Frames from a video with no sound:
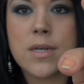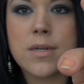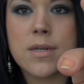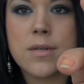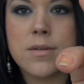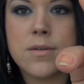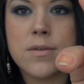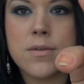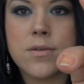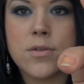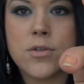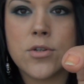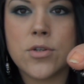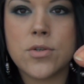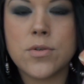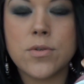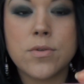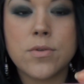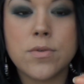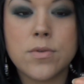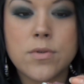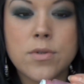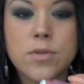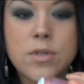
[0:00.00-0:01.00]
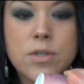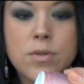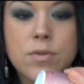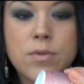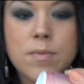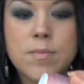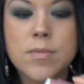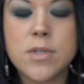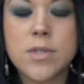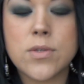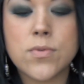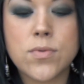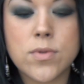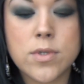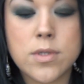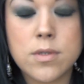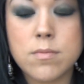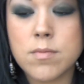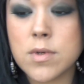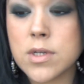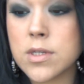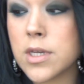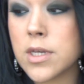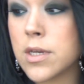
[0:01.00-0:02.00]
hein. j'ai eu un petit souci.
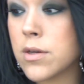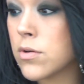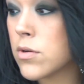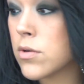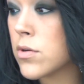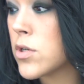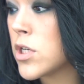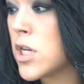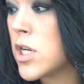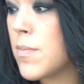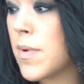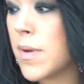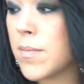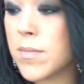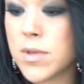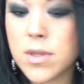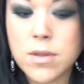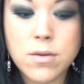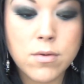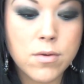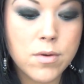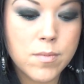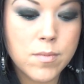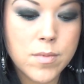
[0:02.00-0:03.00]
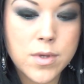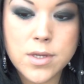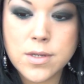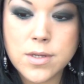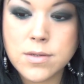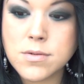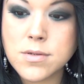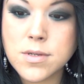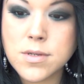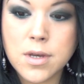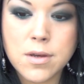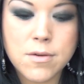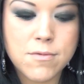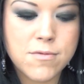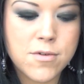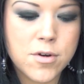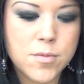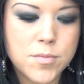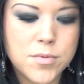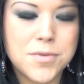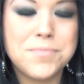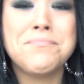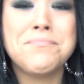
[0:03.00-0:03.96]
Bah, d'ailleurs, je l'ai pas mis dedans, mais ce sera un flop.